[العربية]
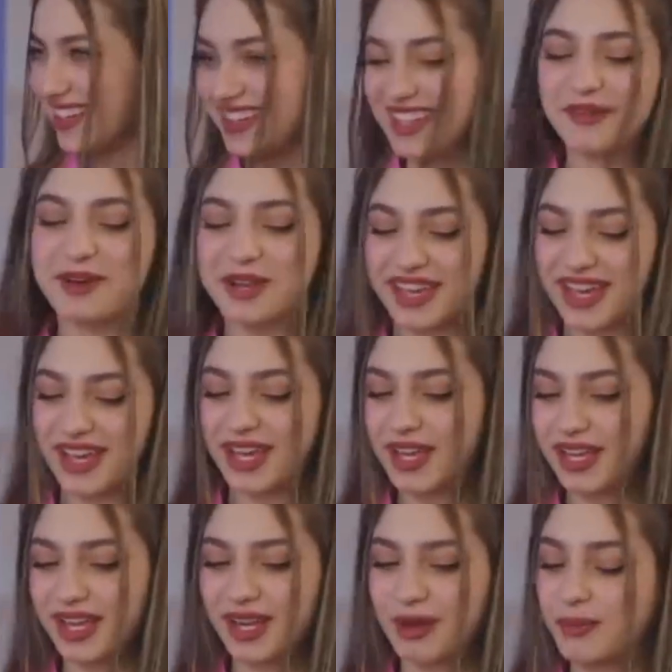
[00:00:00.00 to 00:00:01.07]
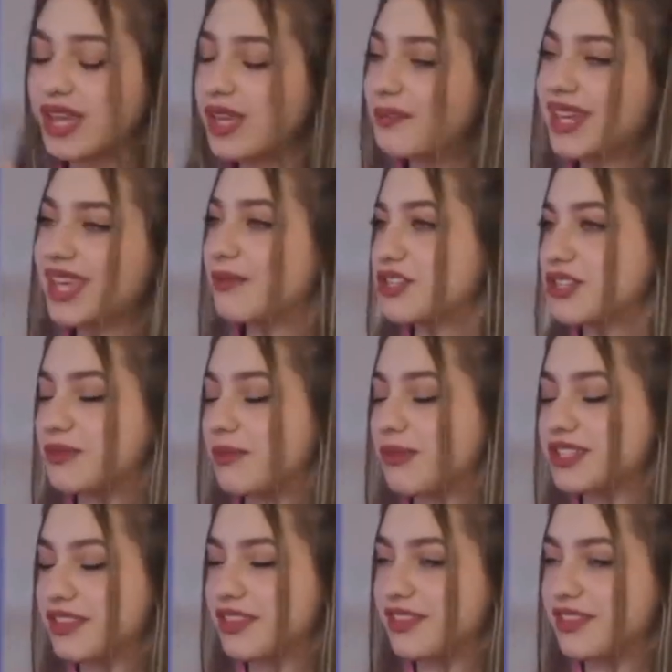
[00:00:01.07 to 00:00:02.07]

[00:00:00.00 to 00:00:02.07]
حيث اعتبر البعض أن الأسئلة